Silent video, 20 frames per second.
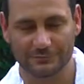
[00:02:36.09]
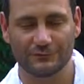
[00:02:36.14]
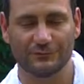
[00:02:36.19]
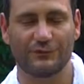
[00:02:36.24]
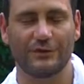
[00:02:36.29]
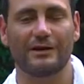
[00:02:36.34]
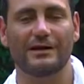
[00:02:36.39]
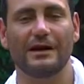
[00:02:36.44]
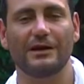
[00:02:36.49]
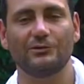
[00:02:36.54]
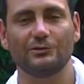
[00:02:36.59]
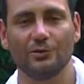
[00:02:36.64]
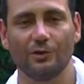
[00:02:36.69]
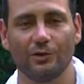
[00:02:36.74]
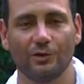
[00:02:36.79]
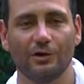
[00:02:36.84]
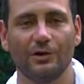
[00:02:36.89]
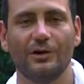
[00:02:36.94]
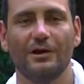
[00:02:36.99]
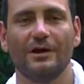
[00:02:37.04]

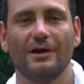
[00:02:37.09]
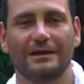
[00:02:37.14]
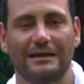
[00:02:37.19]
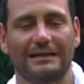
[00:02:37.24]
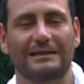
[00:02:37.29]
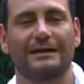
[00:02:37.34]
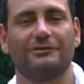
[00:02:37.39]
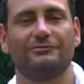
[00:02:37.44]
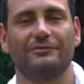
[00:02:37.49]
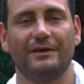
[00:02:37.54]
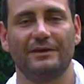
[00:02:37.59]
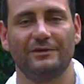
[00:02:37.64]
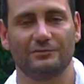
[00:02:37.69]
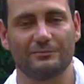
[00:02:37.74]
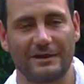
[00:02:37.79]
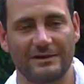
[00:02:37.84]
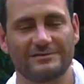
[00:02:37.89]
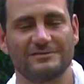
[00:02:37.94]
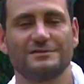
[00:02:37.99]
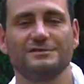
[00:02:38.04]
ficando cada vez
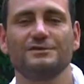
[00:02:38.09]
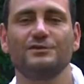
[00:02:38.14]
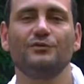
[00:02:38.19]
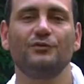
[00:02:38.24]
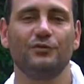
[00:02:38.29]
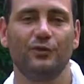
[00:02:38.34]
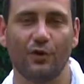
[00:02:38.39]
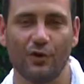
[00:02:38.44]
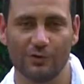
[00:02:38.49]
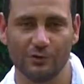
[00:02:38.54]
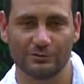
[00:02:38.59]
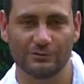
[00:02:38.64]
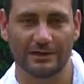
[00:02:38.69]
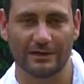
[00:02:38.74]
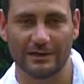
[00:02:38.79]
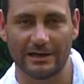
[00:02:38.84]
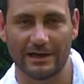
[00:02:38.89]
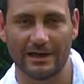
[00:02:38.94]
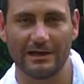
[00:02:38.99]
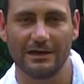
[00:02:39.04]
mais desenvolta,
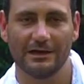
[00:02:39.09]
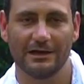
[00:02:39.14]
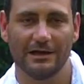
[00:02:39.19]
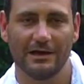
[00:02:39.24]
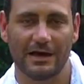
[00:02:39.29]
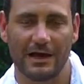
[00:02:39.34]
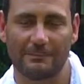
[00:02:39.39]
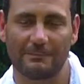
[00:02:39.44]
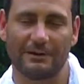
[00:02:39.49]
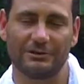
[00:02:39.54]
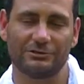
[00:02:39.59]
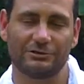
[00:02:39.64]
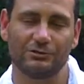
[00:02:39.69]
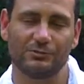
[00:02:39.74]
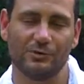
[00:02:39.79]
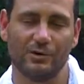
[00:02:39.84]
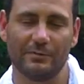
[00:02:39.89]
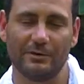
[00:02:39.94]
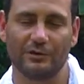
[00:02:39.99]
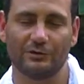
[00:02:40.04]
né? A partir do
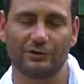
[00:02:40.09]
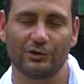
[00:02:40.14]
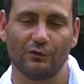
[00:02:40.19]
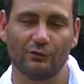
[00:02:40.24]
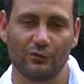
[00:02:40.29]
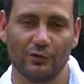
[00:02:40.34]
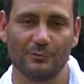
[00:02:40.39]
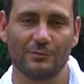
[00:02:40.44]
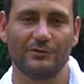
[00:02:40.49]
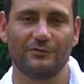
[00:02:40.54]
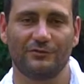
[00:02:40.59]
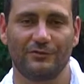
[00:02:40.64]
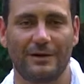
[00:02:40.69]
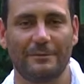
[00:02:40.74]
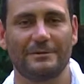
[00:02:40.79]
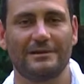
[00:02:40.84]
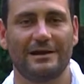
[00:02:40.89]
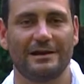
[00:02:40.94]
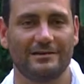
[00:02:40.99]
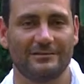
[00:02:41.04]
momento que eu vou me
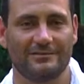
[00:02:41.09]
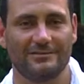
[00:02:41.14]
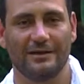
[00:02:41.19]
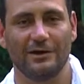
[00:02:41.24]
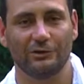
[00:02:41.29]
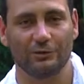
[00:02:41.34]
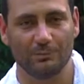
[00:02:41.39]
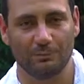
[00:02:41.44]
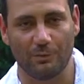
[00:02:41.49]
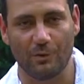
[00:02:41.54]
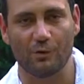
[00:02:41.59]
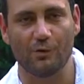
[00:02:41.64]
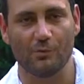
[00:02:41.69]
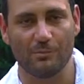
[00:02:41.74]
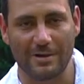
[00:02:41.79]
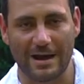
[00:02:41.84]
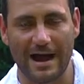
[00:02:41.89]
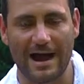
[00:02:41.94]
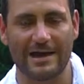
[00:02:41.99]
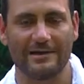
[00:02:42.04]
familiarizando um pouco
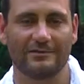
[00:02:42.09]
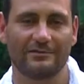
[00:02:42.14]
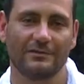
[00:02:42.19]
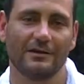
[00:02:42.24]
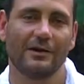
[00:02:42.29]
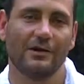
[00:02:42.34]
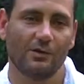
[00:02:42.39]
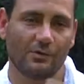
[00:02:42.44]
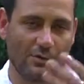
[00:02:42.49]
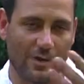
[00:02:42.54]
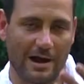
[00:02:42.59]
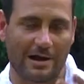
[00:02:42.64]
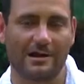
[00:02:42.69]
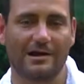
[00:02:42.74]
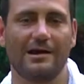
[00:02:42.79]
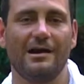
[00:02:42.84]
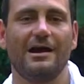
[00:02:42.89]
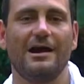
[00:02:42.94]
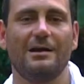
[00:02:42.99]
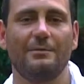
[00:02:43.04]
mais com a
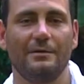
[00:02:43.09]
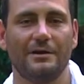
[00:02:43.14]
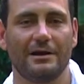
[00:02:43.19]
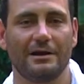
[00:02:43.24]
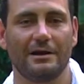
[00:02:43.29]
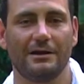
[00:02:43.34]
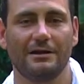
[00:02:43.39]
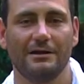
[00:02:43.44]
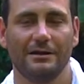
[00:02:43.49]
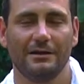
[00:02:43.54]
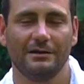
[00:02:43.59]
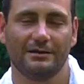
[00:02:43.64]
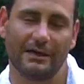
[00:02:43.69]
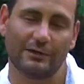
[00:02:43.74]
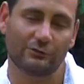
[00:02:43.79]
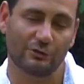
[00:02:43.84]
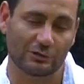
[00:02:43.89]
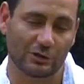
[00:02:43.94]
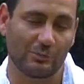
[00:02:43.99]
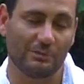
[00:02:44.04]
câmera, que é
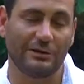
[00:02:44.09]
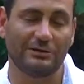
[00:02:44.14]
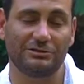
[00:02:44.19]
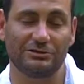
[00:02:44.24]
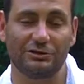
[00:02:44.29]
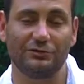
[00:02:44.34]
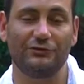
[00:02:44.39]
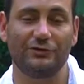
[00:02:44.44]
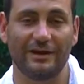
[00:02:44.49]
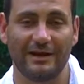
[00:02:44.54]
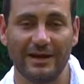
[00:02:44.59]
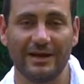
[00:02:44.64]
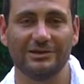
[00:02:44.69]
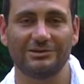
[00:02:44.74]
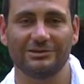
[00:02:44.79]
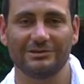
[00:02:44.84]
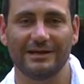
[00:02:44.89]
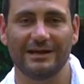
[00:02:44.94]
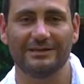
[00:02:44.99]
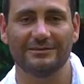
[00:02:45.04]
totalmente
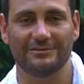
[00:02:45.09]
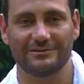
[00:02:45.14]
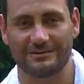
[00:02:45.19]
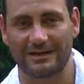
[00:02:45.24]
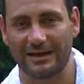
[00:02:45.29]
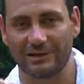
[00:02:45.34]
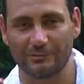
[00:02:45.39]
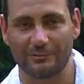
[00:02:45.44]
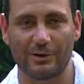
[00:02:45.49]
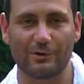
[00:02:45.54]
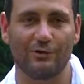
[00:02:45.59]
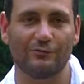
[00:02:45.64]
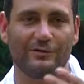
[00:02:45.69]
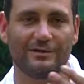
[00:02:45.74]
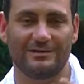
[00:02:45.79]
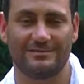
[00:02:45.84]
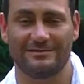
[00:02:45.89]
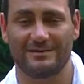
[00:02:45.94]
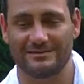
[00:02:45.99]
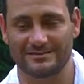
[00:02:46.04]
diferente, né? De estar numa
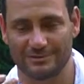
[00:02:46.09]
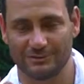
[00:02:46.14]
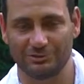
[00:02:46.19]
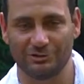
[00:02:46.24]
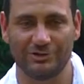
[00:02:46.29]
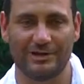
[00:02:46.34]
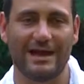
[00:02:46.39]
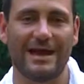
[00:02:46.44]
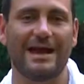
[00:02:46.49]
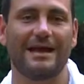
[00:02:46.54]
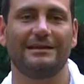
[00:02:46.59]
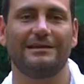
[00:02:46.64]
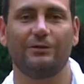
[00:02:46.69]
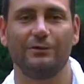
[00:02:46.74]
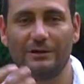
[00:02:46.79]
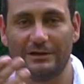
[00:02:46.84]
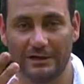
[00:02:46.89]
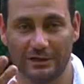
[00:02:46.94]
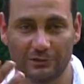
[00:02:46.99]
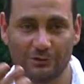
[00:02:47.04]
conversação direta,
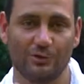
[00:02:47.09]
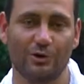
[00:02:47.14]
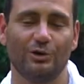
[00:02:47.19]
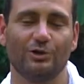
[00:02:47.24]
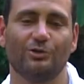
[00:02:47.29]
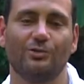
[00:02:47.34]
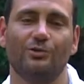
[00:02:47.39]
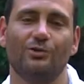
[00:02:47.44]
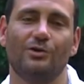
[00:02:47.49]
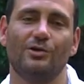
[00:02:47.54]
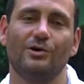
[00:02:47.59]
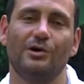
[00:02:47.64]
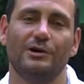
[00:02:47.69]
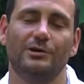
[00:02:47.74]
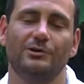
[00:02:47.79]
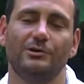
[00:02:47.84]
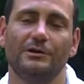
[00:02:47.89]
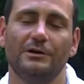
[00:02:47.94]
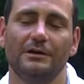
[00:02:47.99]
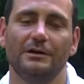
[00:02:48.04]
olhando olho no
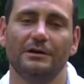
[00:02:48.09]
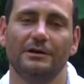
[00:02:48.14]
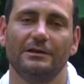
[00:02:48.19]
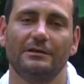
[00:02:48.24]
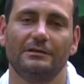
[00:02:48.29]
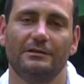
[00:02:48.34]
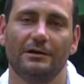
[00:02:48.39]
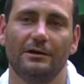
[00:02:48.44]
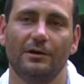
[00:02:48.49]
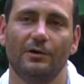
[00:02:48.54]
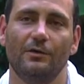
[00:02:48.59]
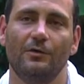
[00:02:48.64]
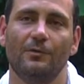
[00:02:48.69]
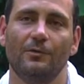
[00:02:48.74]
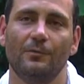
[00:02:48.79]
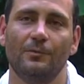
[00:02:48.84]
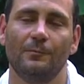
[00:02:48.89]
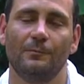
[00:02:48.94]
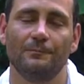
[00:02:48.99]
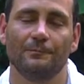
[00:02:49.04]
olho.
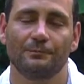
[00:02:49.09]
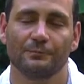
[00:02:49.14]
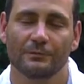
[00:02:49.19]
Então,